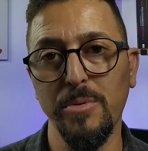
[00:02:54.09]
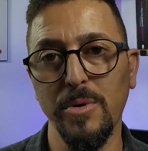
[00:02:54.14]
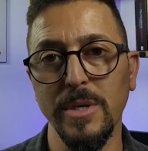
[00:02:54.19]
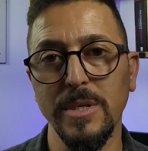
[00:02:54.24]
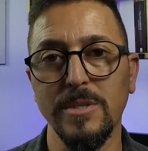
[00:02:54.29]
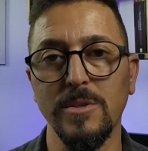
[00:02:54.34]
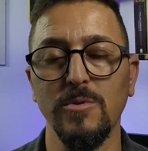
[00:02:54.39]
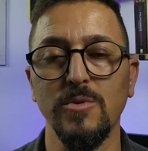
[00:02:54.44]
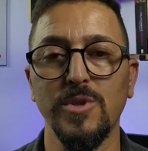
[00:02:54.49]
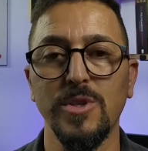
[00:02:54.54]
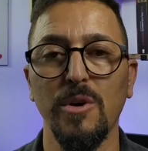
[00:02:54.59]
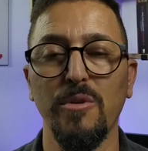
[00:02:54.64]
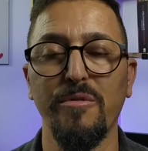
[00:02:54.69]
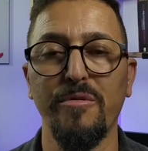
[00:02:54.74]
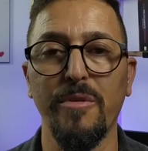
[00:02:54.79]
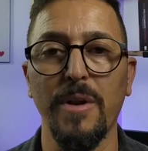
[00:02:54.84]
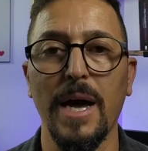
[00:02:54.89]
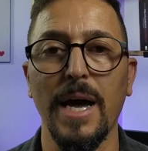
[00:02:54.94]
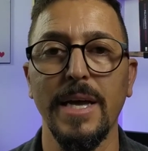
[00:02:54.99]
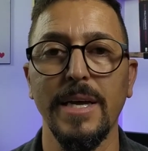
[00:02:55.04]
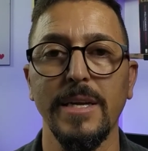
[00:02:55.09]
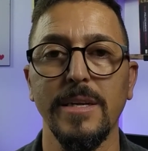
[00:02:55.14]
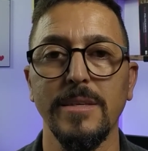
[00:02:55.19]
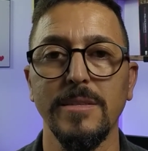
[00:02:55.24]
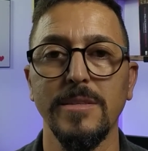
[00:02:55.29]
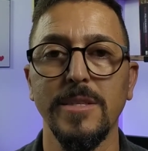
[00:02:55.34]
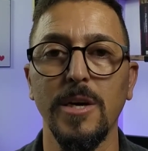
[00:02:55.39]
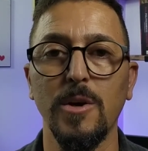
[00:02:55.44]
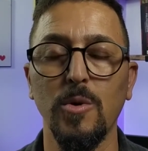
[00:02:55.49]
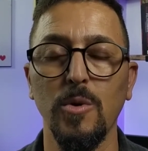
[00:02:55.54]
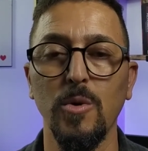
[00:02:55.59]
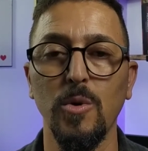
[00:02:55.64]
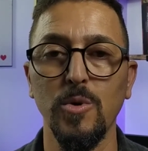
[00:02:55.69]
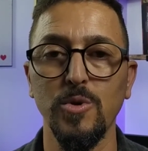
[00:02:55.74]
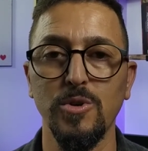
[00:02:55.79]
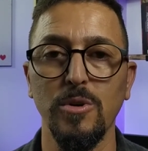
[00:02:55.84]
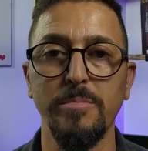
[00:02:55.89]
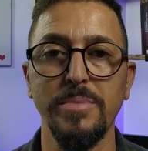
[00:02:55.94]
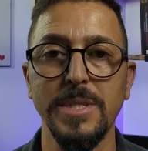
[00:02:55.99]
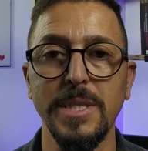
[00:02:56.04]
pois o seu flyer decolou
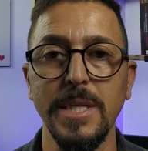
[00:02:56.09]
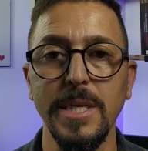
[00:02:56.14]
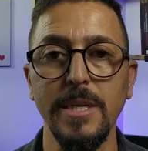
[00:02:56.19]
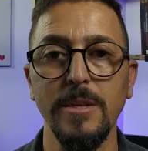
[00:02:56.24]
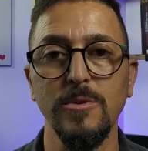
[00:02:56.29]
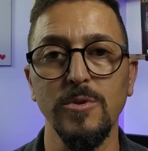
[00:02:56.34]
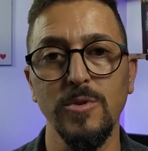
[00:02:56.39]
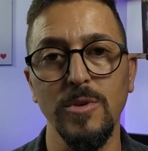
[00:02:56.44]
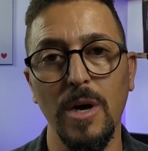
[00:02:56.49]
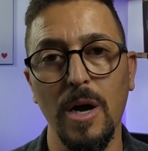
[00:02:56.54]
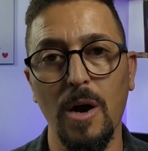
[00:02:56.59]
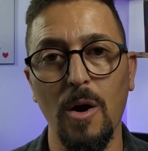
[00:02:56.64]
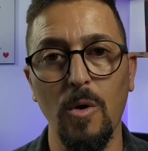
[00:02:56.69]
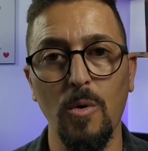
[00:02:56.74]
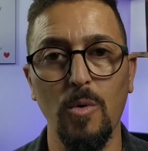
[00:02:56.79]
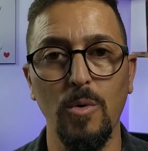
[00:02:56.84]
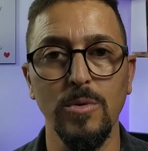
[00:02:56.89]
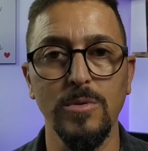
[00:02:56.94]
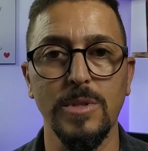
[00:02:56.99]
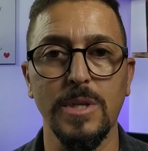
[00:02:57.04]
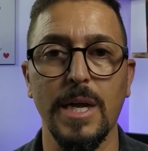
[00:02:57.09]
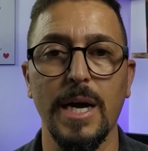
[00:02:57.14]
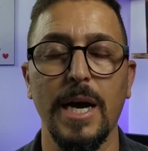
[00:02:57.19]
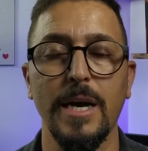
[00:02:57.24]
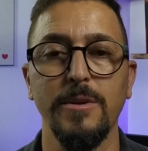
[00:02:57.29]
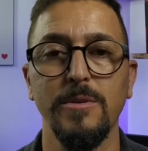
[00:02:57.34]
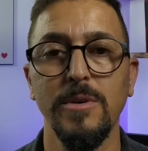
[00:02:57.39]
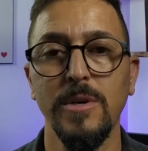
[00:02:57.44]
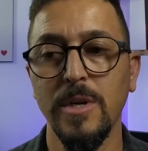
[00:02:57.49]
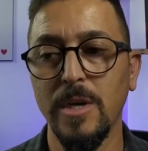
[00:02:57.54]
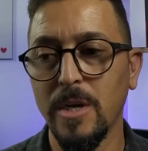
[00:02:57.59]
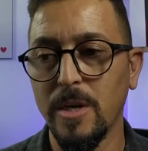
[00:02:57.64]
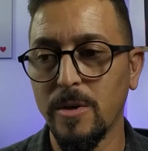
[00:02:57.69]
sobre trilhos, ao contrário